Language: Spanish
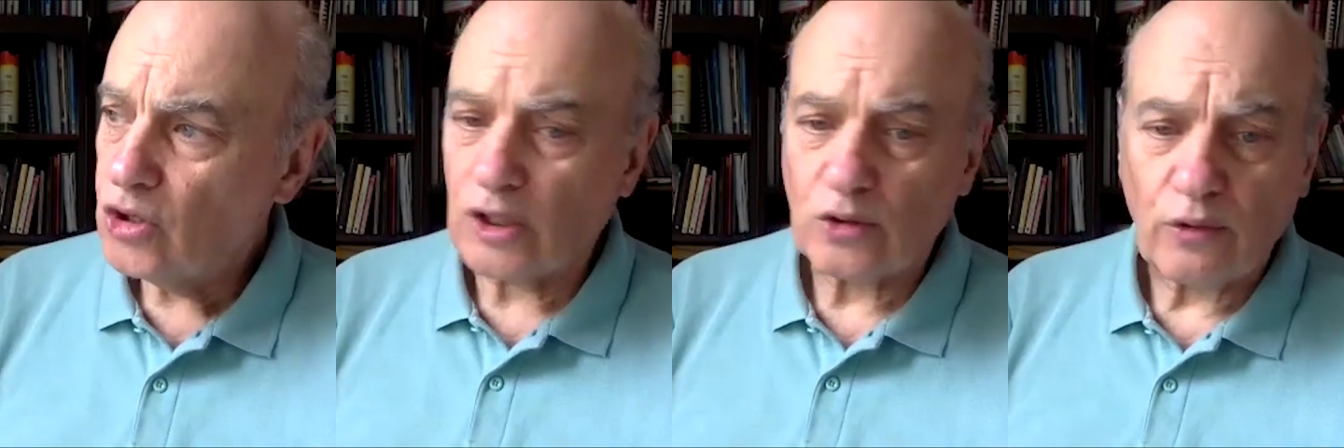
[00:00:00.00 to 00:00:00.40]

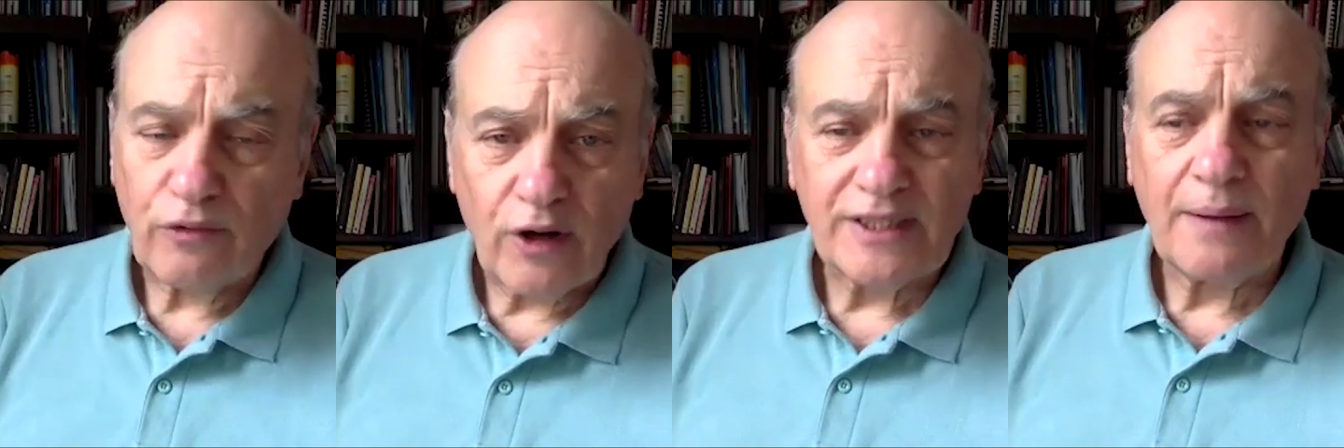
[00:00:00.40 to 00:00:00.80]
de sus
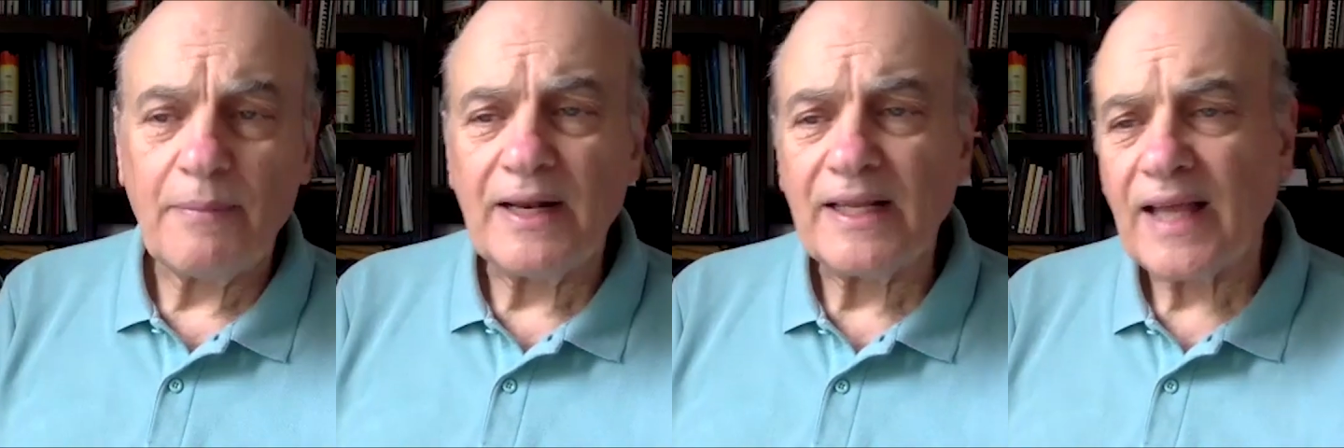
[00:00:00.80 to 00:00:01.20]
fuerzas
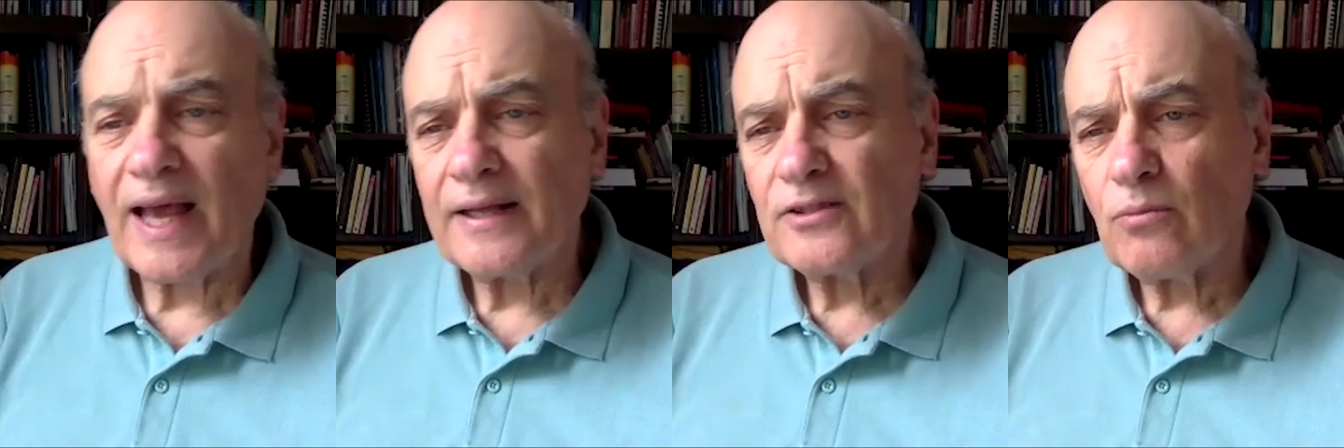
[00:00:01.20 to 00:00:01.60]

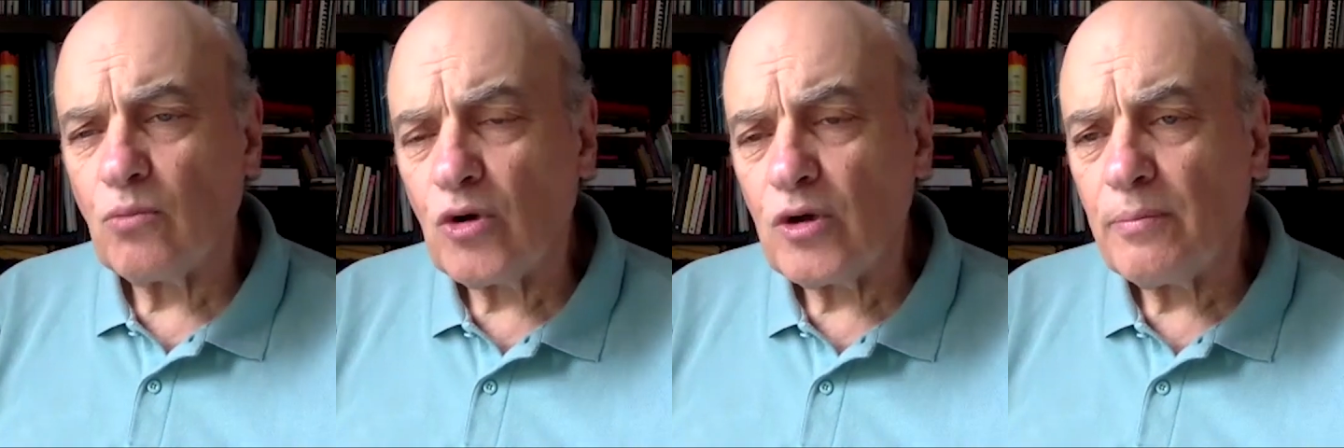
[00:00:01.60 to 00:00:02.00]
militares
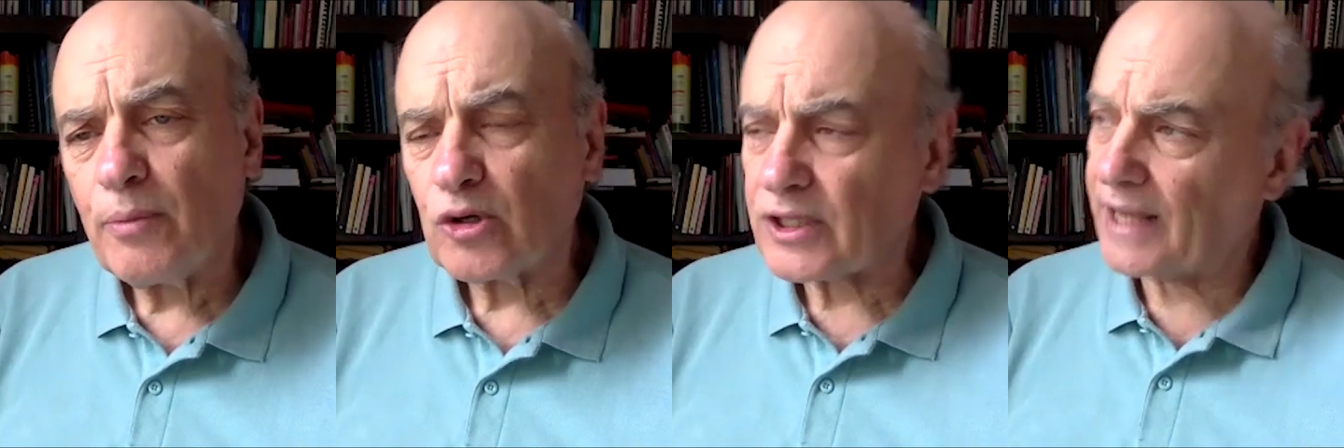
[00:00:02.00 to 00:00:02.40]
muy
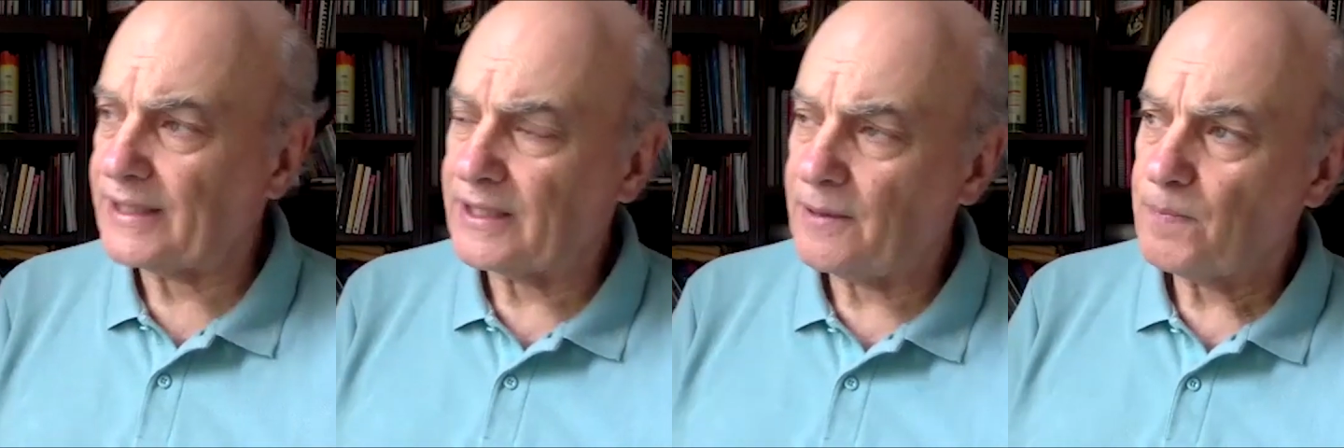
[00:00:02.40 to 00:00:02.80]

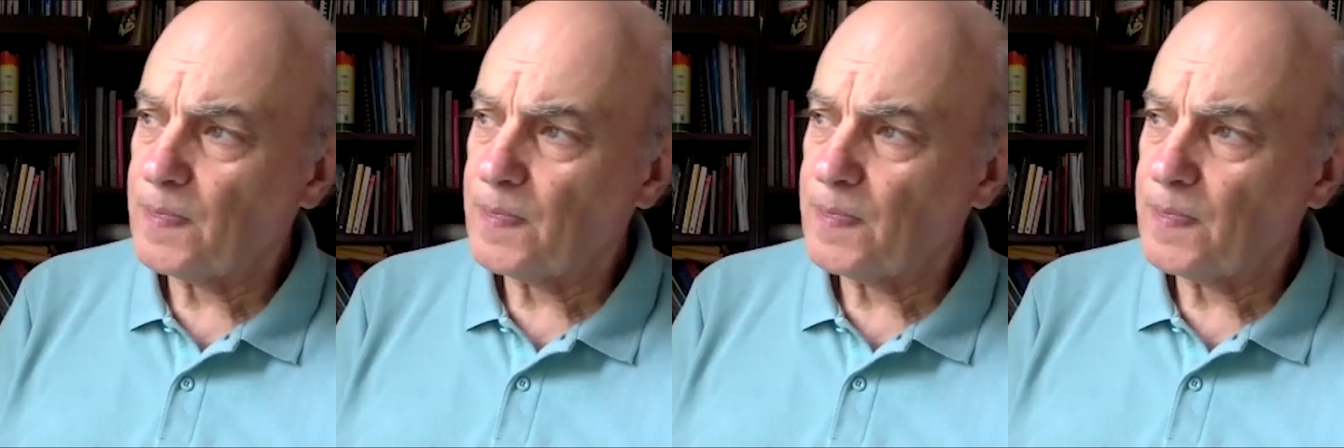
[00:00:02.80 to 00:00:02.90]
importante.